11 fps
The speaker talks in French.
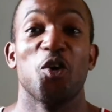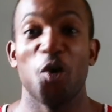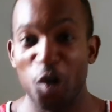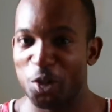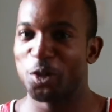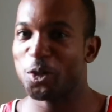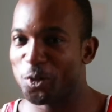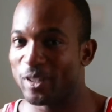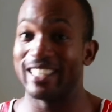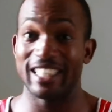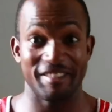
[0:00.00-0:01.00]

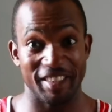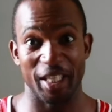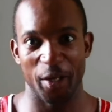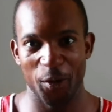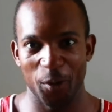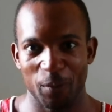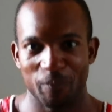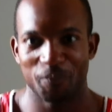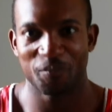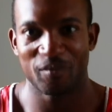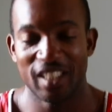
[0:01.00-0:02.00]
Aujourd'hui dans cette vidéo,
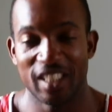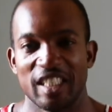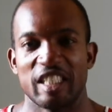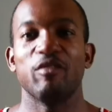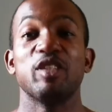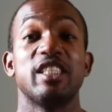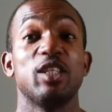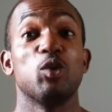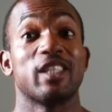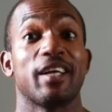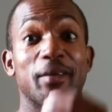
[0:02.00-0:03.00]
je vais vous
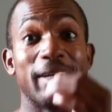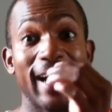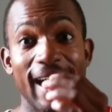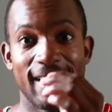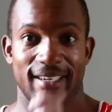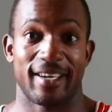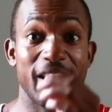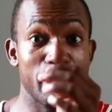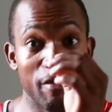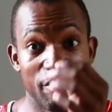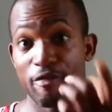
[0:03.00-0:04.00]
dire le genre de gars que
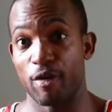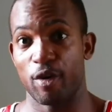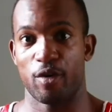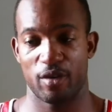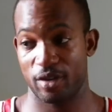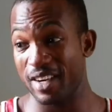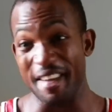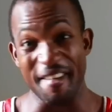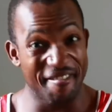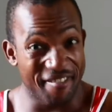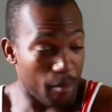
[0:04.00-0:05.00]
les meufs veulent, que les
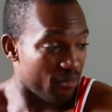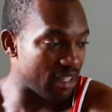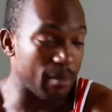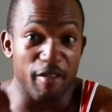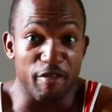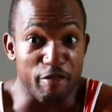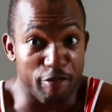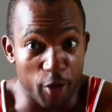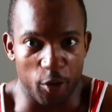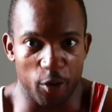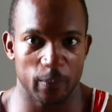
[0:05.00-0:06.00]
femmes vraiment
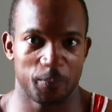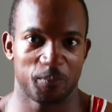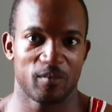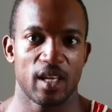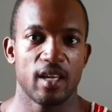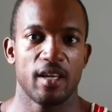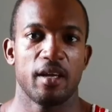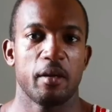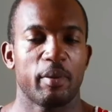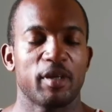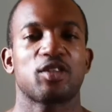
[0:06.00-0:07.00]
veulent.
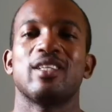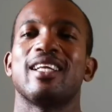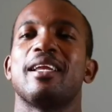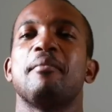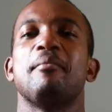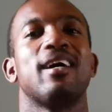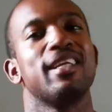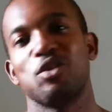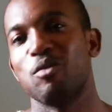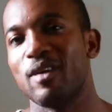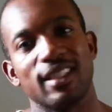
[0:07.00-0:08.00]
Parce qu'on en a marre
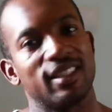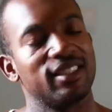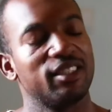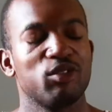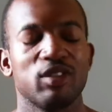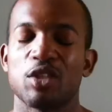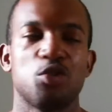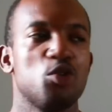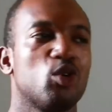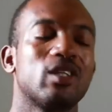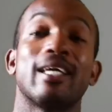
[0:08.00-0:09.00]
des omelettes. Je vous
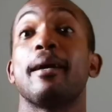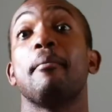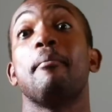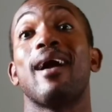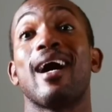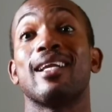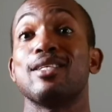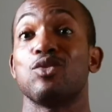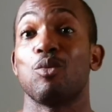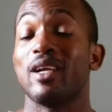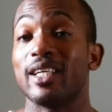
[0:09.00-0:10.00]
assure, on en a marre
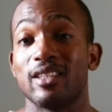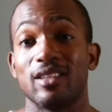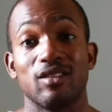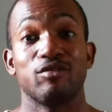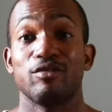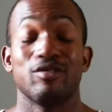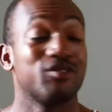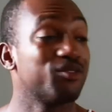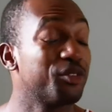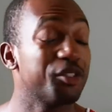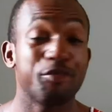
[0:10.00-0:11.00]
des omelettes.
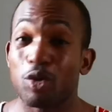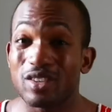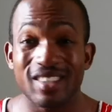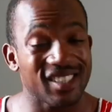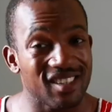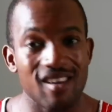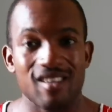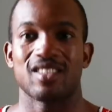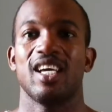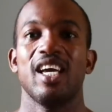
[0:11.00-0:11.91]
Il faut que ça change.